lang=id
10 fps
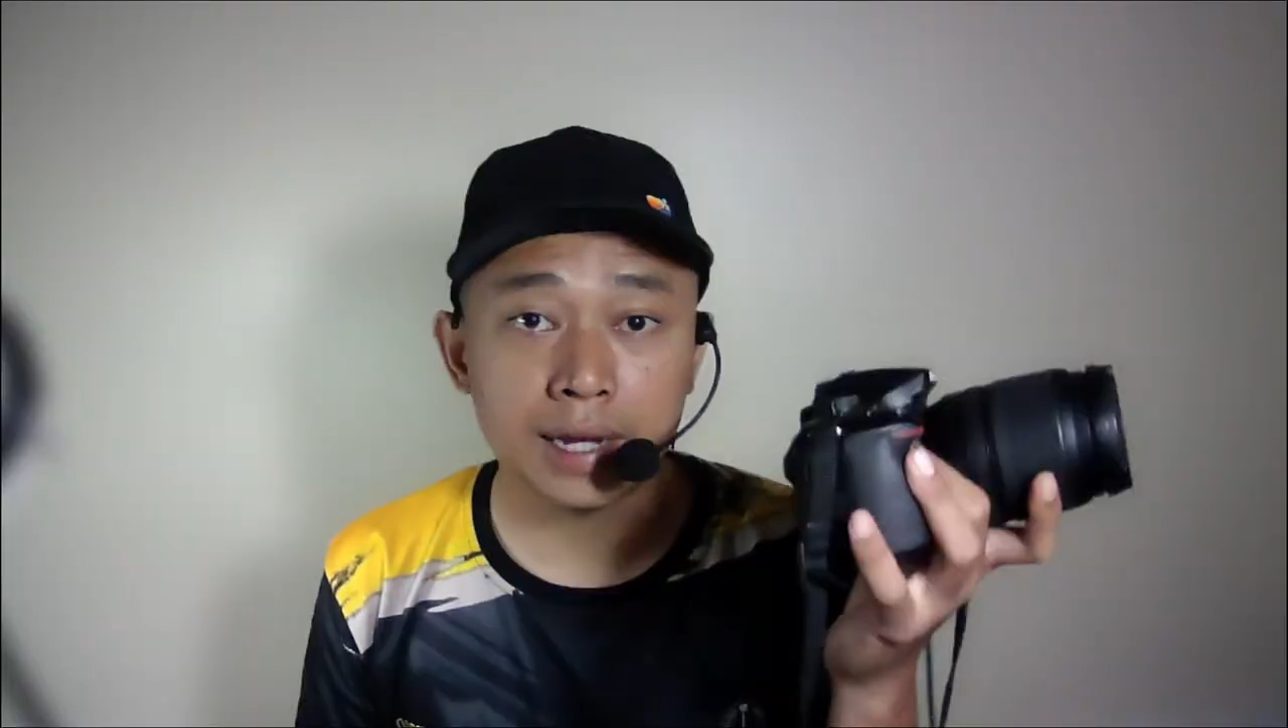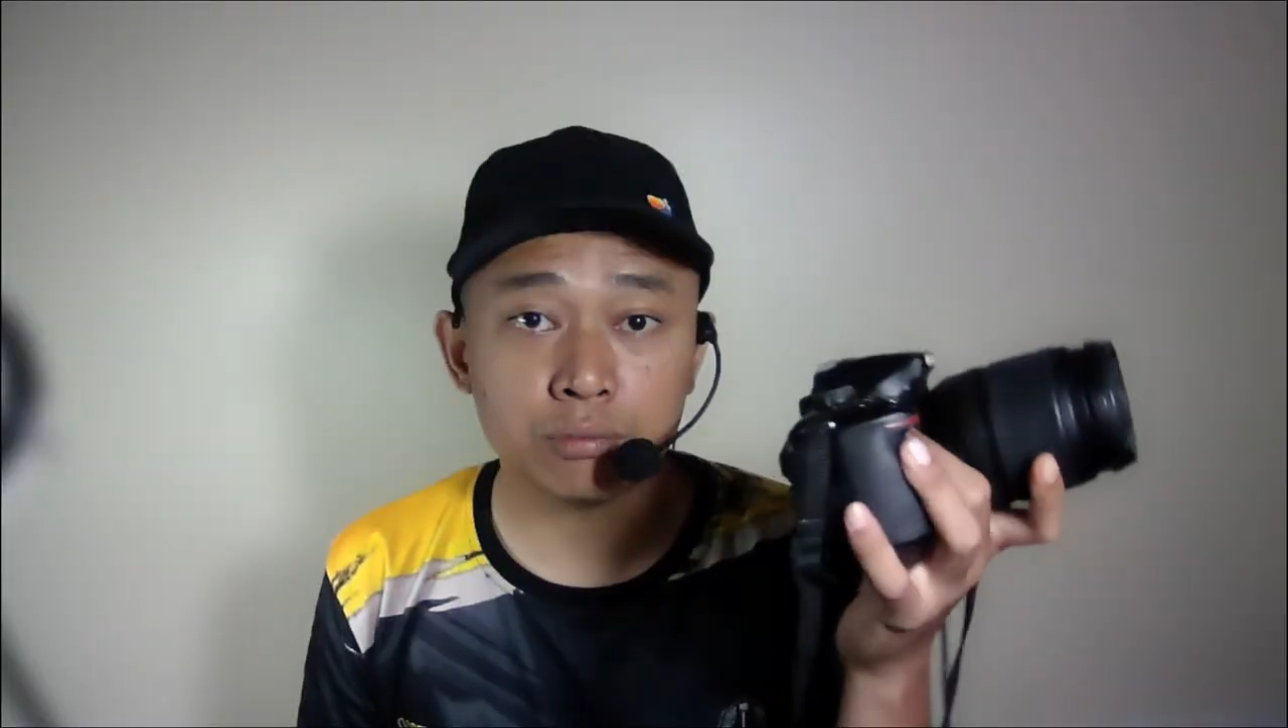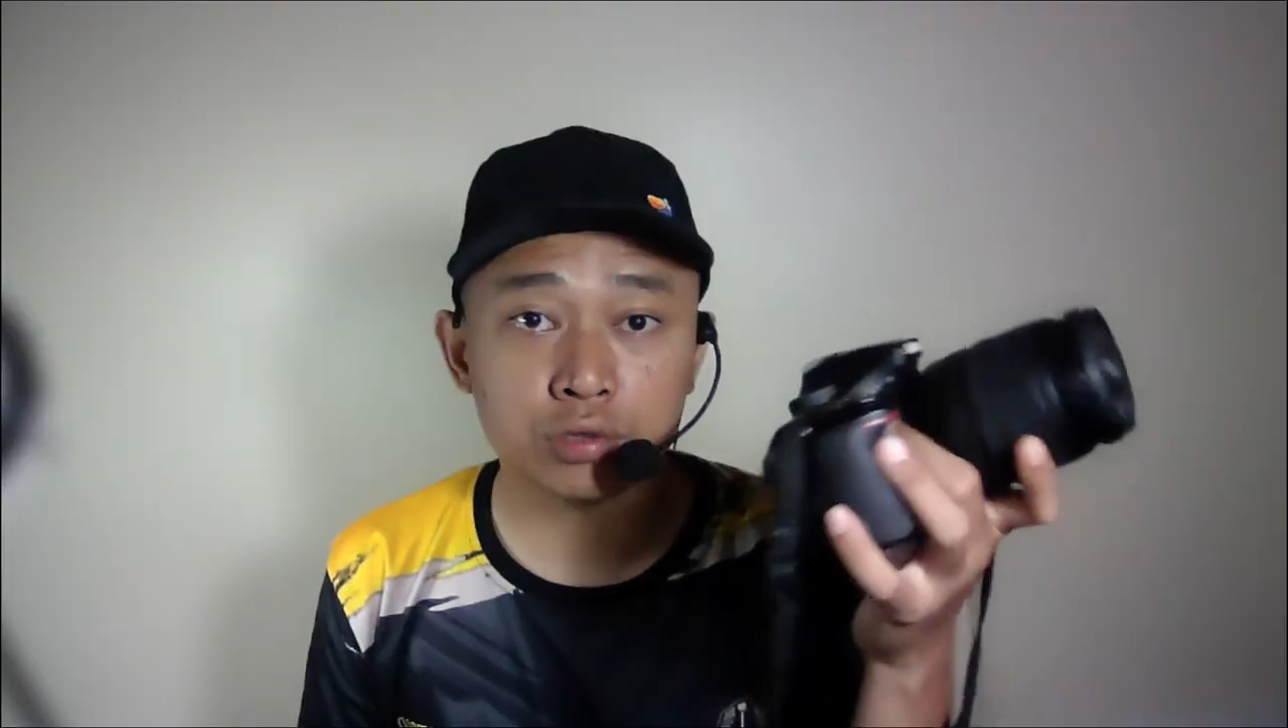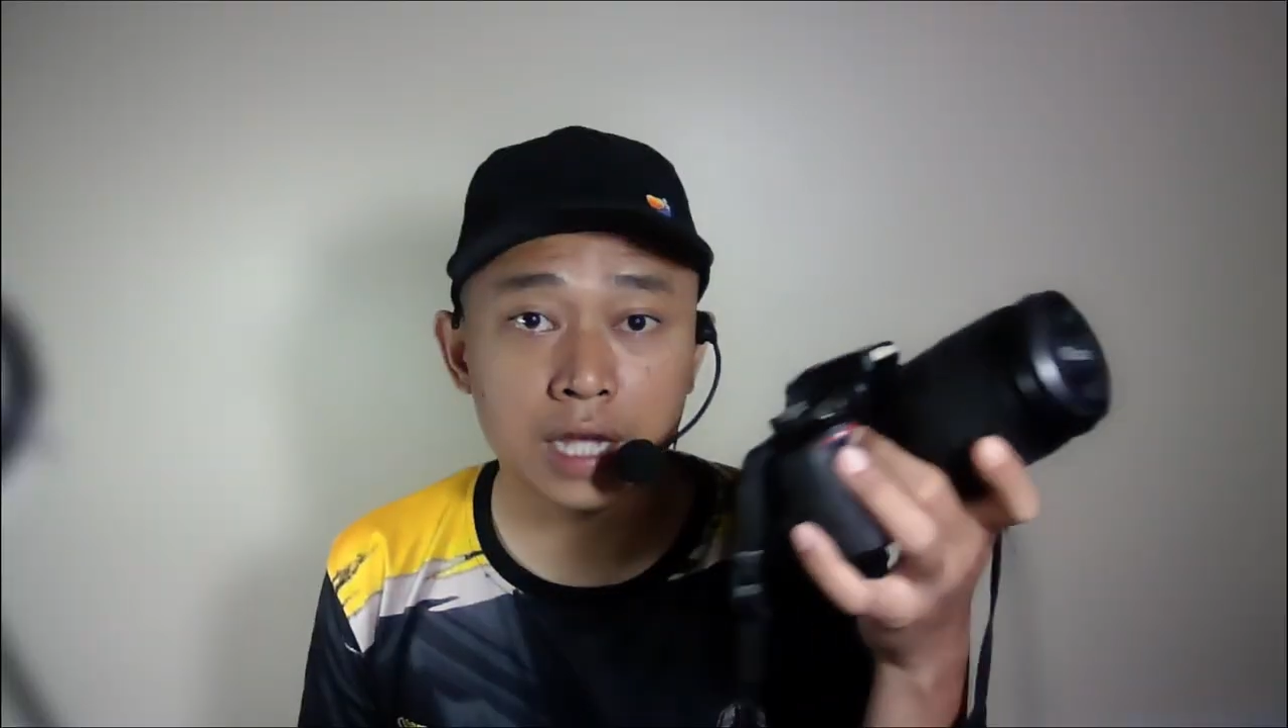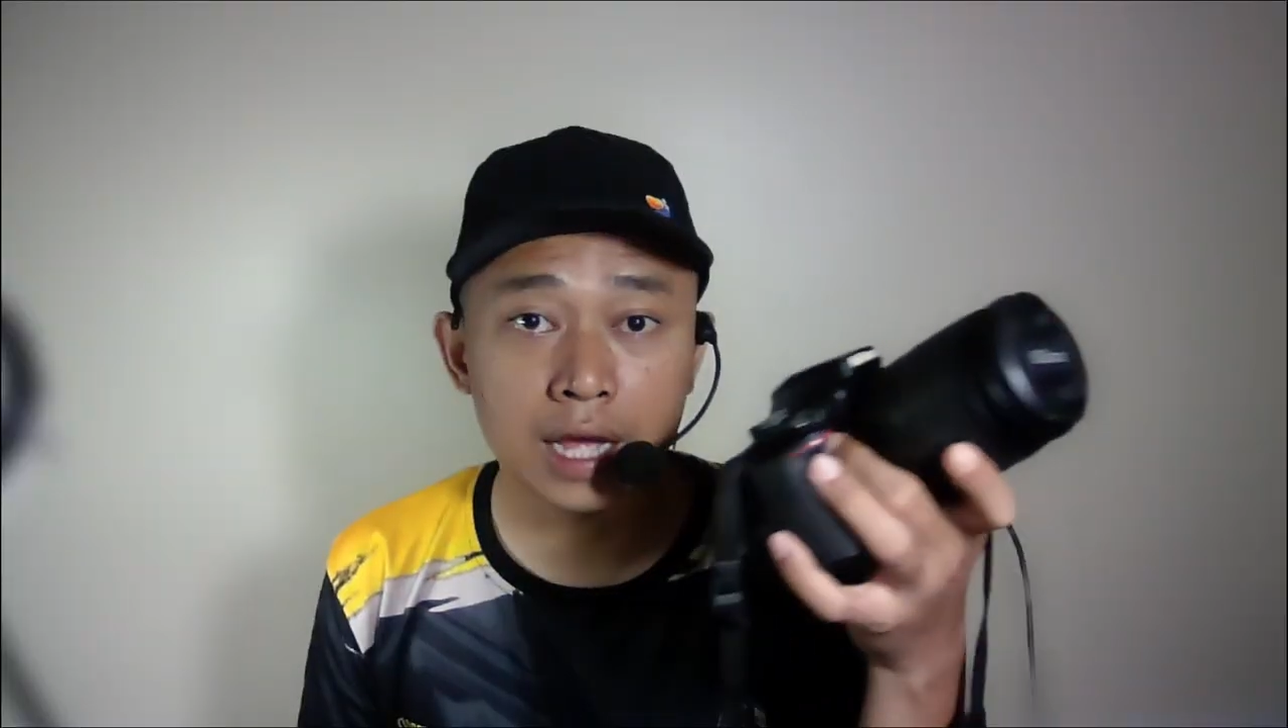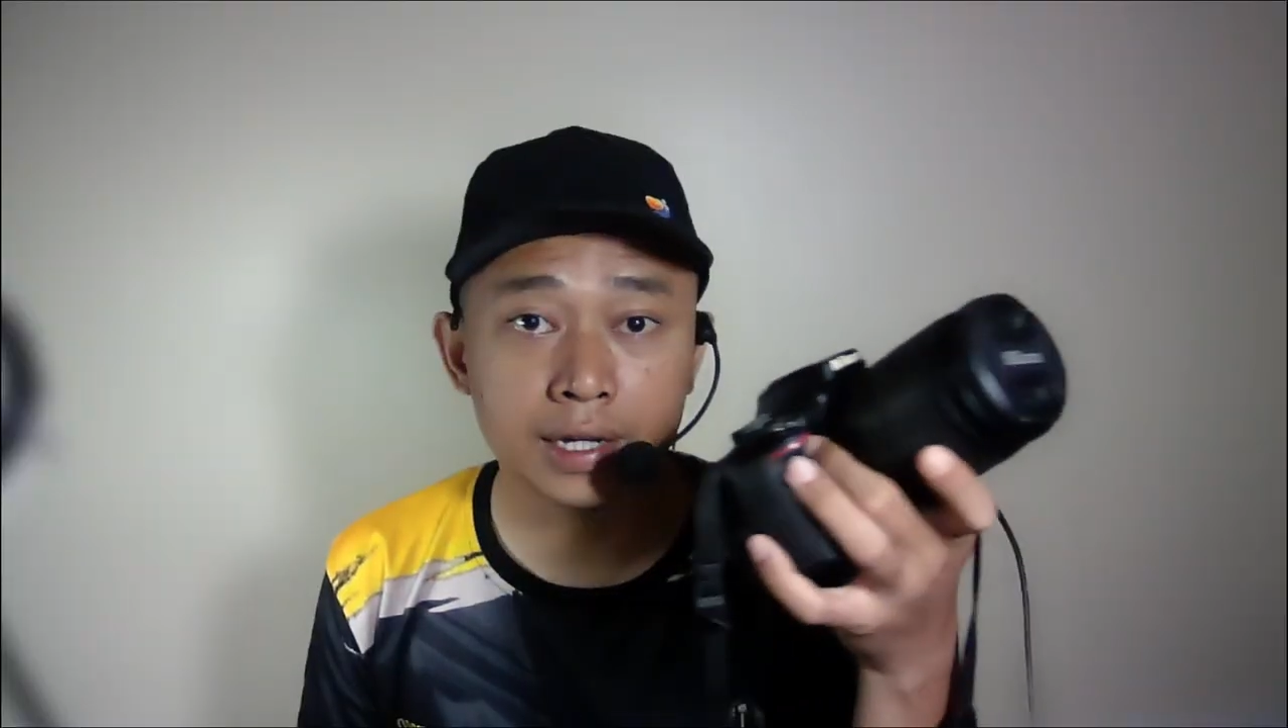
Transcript: yang punya